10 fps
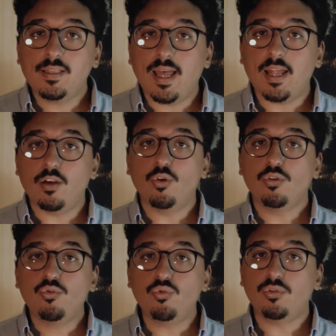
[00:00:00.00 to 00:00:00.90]

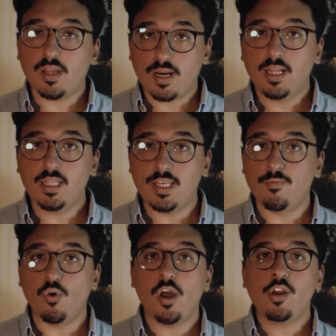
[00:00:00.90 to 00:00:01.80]
Pirandello tutto è
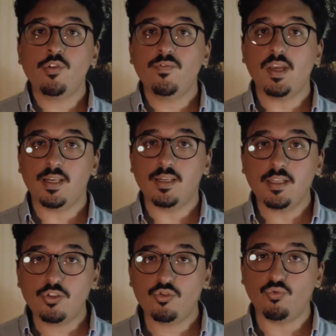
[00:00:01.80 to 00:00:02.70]
relativo e non vi è
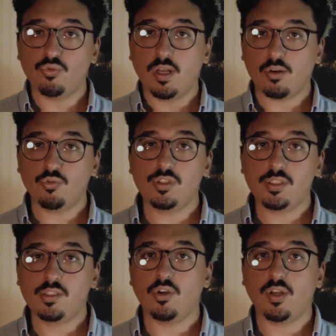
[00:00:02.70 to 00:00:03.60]
nessuna
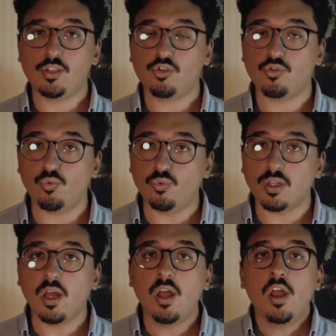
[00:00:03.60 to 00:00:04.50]
concezione
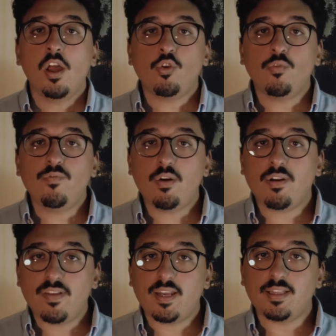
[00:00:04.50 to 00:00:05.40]
assoluta, non vi
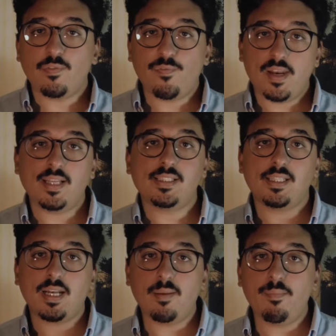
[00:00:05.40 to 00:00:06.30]
è una vera
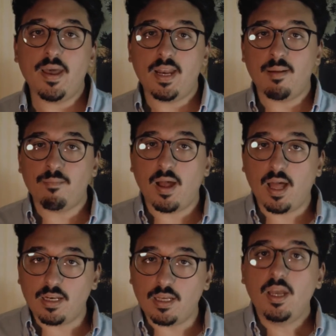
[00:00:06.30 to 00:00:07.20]
differenza tra il bene e il
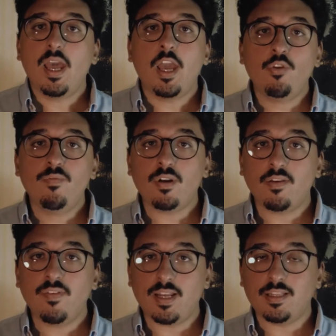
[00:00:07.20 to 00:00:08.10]
male e non vi
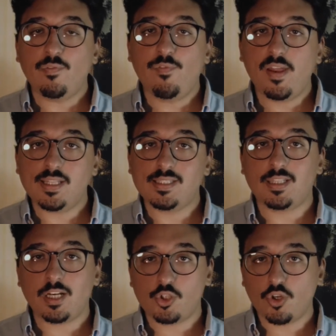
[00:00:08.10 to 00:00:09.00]
è una vera
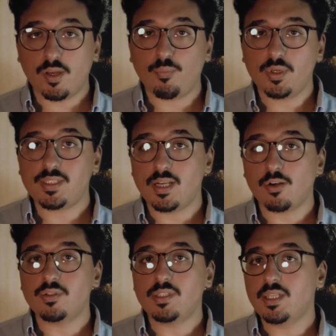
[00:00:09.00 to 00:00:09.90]
differenza tra ciò che può
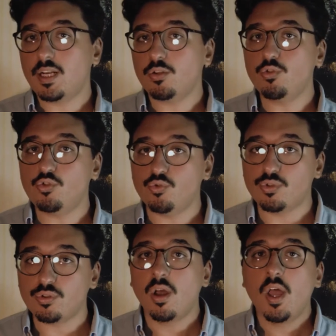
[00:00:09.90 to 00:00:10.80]
essere considerato
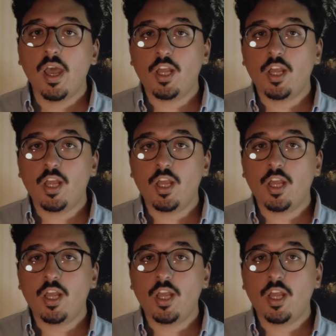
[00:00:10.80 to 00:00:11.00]
giusto